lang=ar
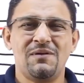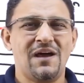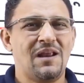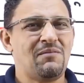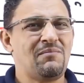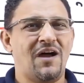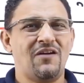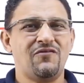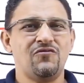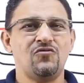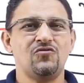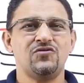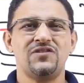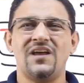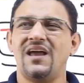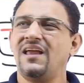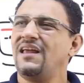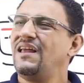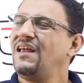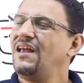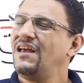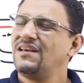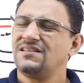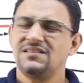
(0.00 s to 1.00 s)
بقى
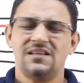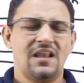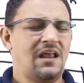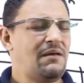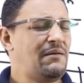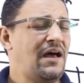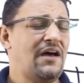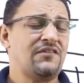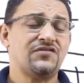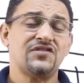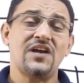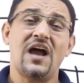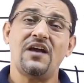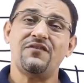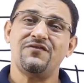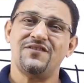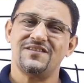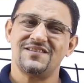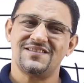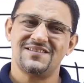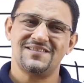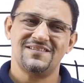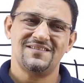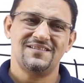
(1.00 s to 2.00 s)
المحفوظه اصل ما بعرفش
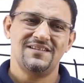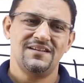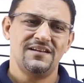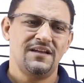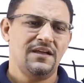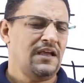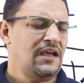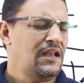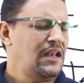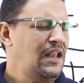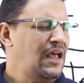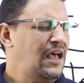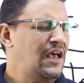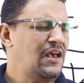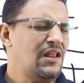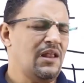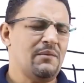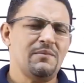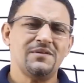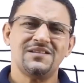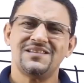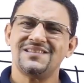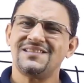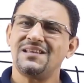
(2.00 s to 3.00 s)
احفظ لا
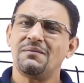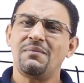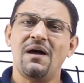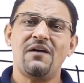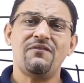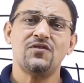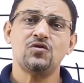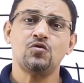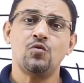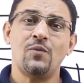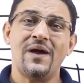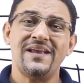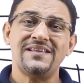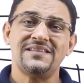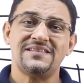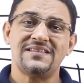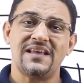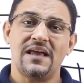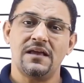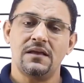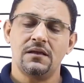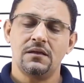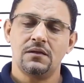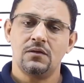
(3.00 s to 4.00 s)
هو مثلا انا بحفظ
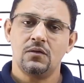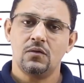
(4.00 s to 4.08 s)
وبنسى